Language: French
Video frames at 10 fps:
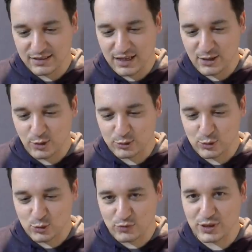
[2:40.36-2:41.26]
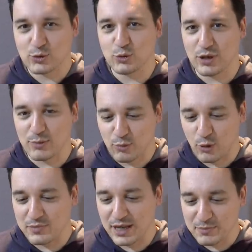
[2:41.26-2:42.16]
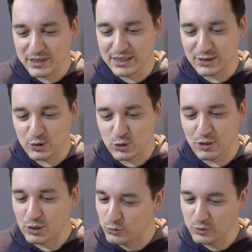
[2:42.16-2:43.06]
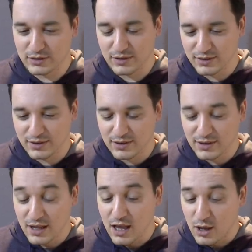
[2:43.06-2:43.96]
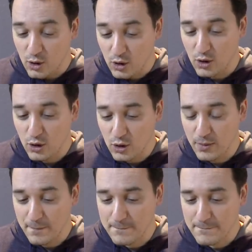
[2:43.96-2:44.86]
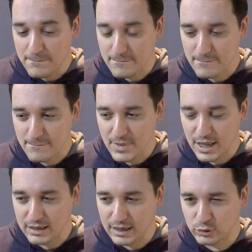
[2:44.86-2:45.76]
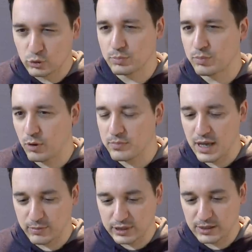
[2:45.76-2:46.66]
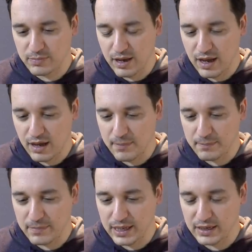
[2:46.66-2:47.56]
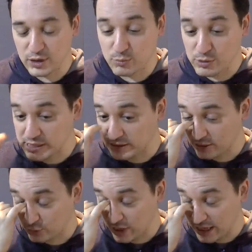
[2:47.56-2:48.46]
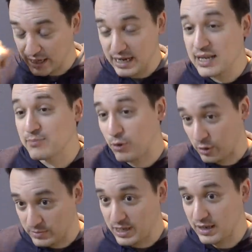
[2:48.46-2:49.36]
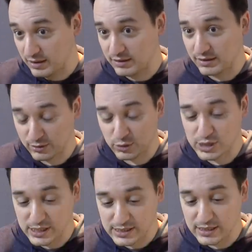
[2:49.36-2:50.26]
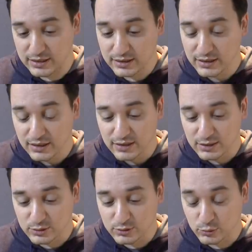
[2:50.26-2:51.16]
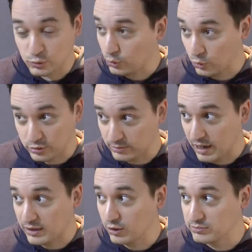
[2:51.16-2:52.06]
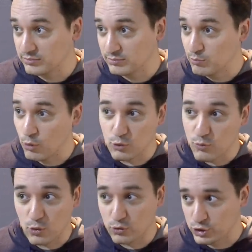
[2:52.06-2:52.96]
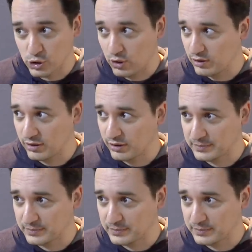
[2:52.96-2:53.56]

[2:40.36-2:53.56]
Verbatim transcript: Alors, te souviens-tu de la première BD que tu as lue euh, La toute première, peut-être pas, mais je peux citer en tout cas les premières euh, que je lisais. Donc, bah, comme beaucoup, beaucoup de gens